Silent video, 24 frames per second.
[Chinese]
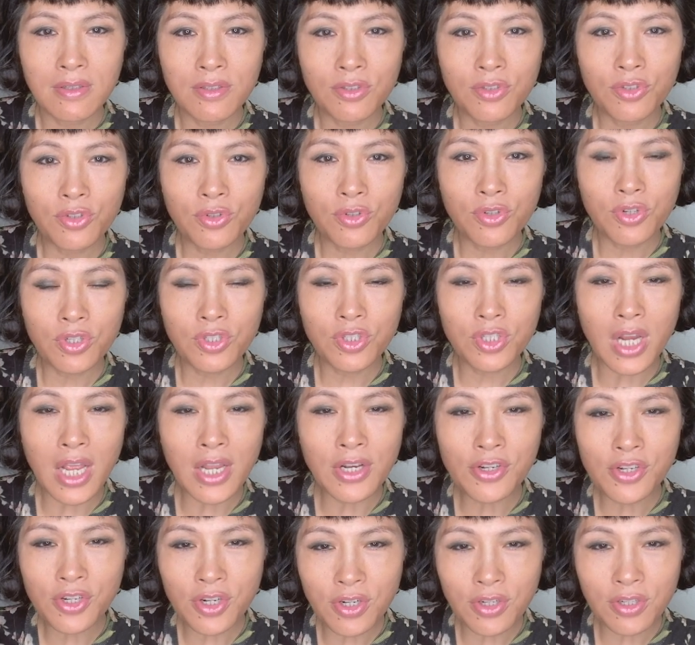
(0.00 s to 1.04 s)
就是
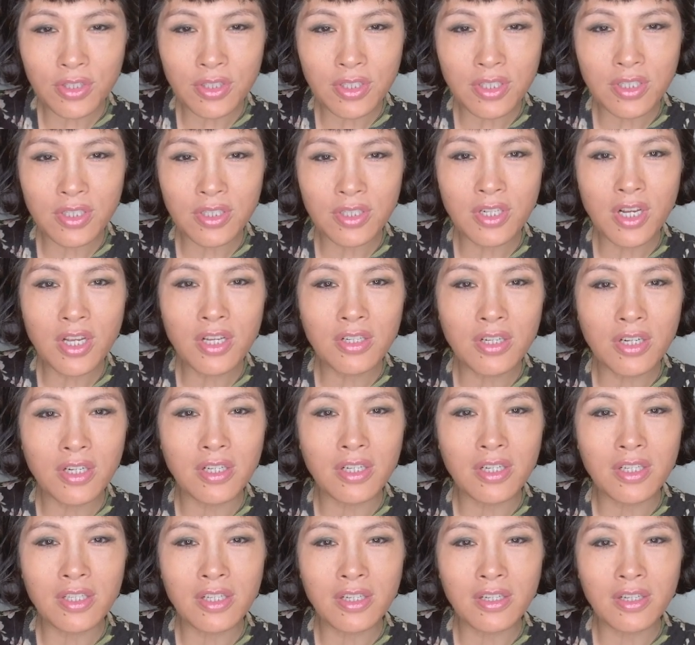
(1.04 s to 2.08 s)
战胜任
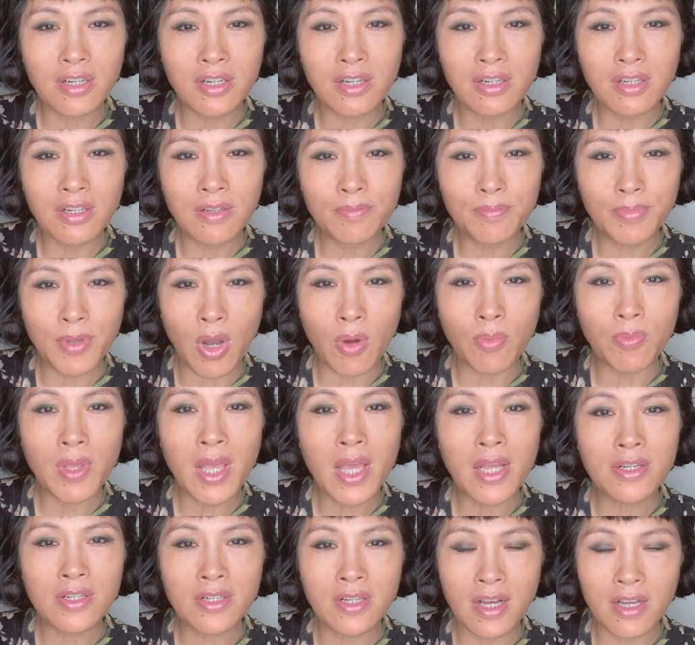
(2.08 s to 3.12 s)
何的表
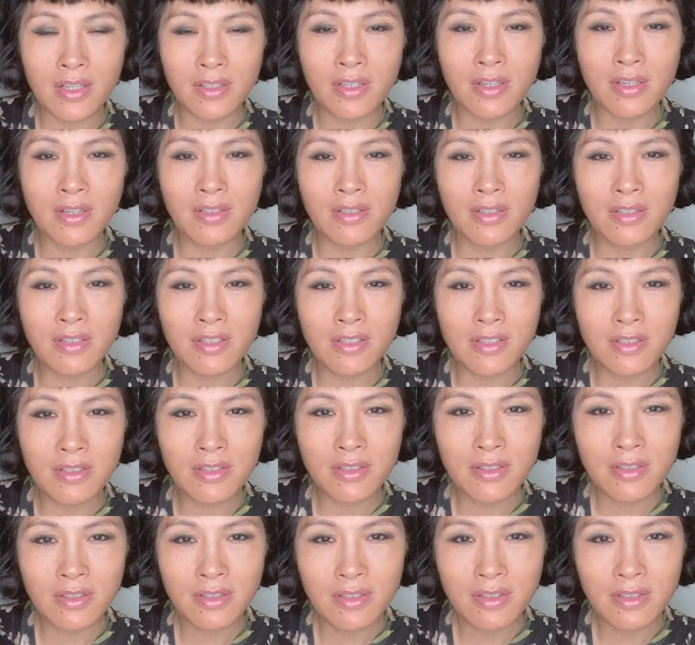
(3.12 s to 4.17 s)
面上的
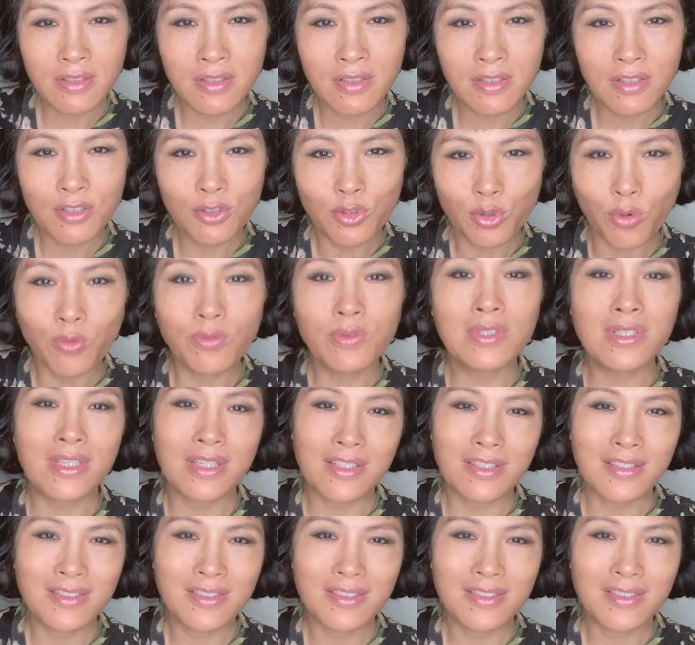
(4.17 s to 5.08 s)
东西。